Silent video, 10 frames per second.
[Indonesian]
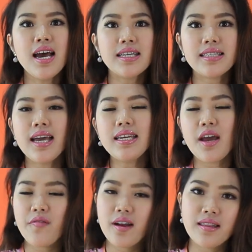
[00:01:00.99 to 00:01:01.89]
saya
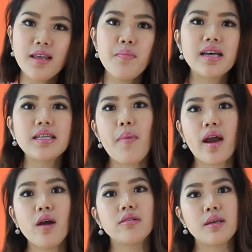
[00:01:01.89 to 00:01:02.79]
definitely biasa
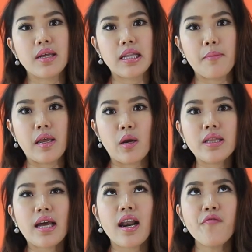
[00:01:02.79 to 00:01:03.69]
pakai Ultimate Lip
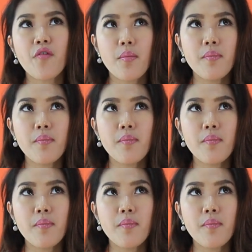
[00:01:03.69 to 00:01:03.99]
Liquid karena for